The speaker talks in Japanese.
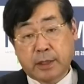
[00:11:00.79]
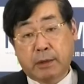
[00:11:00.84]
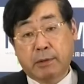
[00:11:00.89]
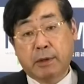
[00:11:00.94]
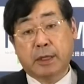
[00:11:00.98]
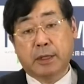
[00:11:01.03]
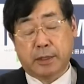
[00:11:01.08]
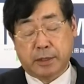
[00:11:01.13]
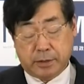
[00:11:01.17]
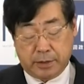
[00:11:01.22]
た
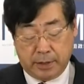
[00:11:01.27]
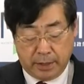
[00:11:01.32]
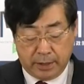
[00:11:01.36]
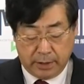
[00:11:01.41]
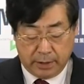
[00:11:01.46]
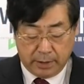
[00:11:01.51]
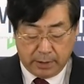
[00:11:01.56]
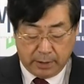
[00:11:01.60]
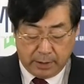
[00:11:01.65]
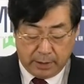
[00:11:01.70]
わけです
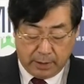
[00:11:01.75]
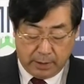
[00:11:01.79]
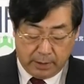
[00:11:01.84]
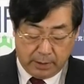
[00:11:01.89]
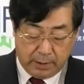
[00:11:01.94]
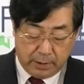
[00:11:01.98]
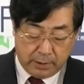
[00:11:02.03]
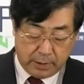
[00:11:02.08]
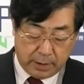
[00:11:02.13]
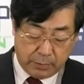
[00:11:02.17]
ね。
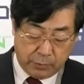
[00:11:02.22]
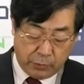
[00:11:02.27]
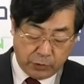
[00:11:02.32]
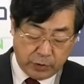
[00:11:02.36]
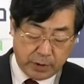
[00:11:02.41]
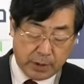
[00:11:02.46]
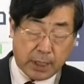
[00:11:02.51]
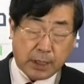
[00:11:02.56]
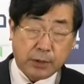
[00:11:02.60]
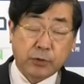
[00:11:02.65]
でも
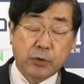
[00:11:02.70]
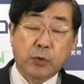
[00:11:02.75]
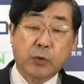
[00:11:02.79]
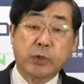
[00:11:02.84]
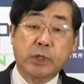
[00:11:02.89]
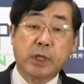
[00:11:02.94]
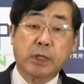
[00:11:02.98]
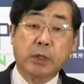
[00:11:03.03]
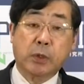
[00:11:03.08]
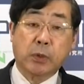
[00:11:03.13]
しあの
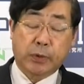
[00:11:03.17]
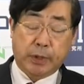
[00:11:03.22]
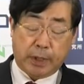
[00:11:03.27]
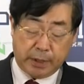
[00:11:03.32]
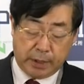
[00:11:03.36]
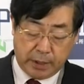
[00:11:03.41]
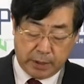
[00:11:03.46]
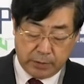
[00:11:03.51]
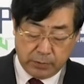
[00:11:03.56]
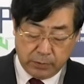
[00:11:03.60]
総選挙
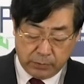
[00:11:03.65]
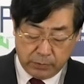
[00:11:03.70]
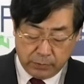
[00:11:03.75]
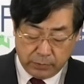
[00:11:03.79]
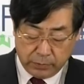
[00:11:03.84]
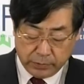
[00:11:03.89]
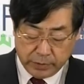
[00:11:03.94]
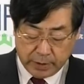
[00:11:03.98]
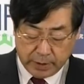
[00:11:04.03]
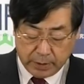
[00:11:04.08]
で既存
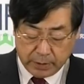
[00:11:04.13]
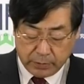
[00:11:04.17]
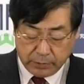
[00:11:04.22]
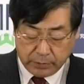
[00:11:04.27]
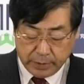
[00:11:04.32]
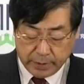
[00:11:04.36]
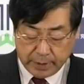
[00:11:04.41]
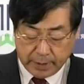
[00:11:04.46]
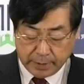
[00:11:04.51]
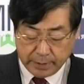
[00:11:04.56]
の政
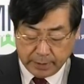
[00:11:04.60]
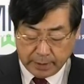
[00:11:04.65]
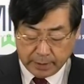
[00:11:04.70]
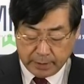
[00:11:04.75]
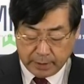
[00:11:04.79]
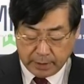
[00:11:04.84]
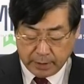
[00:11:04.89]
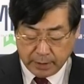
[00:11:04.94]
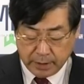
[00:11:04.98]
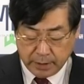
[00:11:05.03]
党以外に
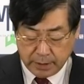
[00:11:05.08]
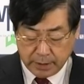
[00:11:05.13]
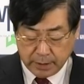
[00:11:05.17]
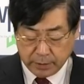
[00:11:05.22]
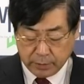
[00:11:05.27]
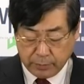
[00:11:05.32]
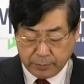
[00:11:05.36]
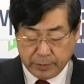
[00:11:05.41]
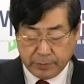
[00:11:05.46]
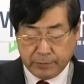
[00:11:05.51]
新
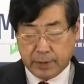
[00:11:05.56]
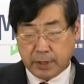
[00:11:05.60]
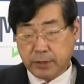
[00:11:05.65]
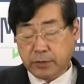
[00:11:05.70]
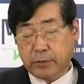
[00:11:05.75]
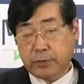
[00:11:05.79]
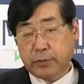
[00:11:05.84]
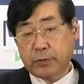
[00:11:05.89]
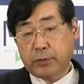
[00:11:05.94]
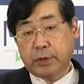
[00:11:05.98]
しい都民
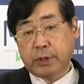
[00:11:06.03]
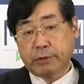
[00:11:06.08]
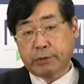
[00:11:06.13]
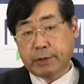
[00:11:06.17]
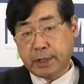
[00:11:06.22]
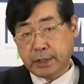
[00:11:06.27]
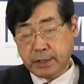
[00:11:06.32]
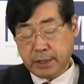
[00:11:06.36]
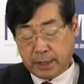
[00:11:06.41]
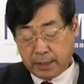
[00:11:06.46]
ファーストのような
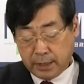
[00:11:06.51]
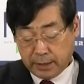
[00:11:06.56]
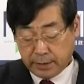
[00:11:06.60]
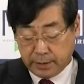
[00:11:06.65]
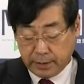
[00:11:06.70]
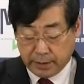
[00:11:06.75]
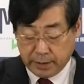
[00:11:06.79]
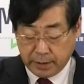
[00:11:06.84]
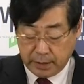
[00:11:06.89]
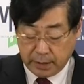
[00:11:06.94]
受け皿が
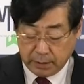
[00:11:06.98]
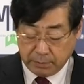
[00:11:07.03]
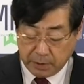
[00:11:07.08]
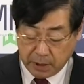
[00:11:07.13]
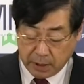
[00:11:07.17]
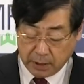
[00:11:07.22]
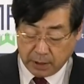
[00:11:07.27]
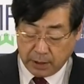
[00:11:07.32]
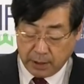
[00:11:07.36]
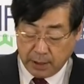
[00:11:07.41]
できれ
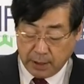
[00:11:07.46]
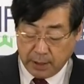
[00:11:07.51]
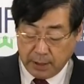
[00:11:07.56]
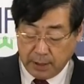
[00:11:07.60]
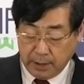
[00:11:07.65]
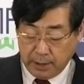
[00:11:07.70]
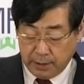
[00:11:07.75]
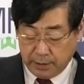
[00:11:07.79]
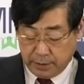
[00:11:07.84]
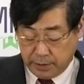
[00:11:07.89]
ば、
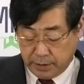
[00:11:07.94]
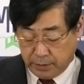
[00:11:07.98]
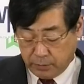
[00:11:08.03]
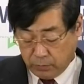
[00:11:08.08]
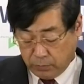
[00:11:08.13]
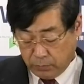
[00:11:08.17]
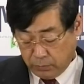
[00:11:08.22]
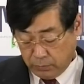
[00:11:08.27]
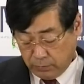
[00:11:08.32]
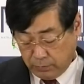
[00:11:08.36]
自
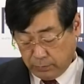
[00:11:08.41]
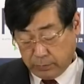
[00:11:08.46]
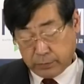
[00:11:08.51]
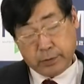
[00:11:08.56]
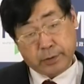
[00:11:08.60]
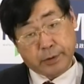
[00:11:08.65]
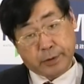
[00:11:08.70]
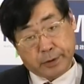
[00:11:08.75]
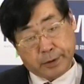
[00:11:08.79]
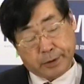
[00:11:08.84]
公
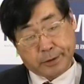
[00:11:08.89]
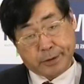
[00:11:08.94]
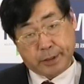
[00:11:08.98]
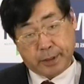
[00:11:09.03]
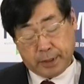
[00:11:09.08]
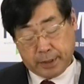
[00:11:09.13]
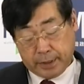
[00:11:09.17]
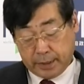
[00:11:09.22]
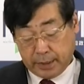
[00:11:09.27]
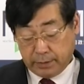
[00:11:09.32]

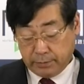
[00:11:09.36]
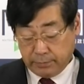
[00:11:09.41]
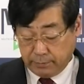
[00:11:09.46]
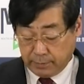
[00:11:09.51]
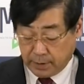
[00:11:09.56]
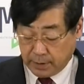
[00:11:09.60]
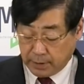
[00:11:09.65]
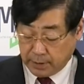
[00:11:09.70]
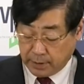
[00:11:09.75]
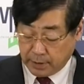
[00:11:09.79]
政権
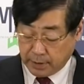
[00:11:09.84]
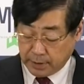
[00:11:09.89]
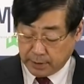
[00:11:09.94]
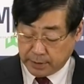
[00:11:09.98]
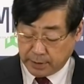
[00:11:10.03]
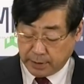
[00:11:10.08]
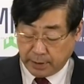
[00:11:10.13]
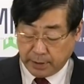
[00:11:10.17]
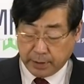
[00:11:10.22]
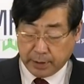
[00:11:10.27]
は
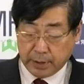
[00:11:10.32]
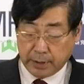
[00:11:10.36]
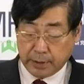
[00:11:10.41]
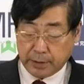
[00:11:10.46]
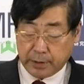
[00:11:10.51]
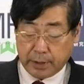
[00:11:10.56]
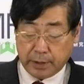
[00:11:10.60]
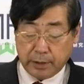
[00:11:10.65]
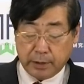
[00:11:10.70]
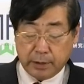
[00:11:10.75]
政権
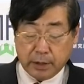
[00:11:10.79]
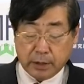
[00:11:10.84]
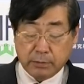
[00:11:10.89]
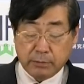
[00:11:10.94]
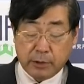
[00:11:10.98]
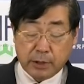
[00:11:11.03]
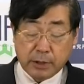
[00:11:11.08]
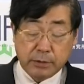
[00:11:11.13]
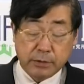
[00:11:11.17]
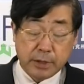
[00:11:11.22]
転
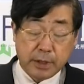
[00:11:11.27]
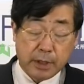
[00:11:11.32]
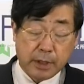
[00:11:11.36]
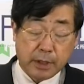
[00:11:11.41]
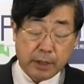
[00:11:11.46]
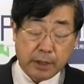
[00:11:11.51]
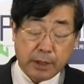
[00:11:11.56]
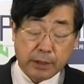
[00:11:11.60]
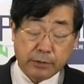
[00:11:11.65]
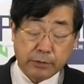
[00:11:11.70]
落もあるんじゃ
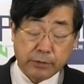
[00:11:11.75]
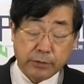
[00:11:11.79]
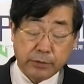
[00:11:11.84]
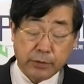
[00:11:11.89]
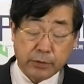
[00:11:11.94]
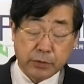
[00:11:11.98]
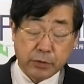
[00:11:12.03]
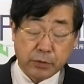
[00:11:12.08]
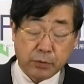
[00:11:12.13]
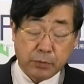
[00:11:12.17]
ないかなという
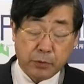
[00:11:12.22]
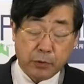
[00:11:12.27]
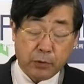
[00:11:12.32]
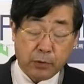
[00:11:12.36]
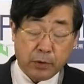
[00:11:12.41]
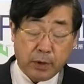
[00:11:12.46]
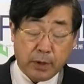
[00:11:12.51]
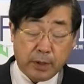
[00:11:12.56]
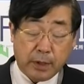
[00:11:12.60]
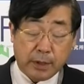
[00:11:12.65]
予想
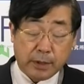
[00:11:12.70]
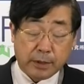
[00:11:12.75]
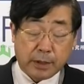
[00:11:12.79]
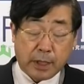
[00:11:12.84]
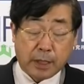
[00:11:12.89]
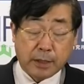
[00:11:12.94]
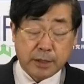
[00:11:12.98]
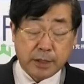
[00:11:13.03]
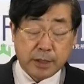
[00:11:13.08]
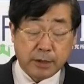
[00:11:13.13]
も
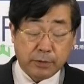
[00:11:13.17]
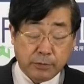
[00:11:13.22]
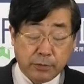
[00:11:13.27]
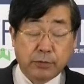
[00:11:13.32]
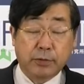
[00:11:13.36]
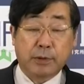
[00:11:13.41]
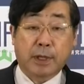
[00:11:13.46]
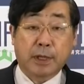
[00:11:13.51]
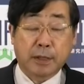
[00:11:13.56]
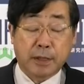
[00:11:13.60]
立ち
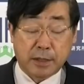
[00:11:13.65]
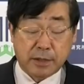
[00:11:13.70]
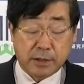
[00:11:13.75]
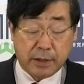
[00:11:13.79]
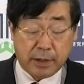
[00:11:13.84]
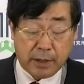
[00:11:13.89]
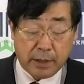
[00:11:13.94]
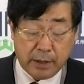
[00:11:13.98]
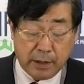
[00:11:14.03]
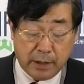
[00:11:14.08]
うるわけで
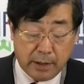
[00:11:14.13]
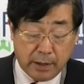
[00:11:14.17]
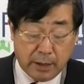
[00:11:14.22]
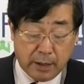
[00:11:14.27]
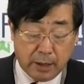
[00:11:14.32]
すね。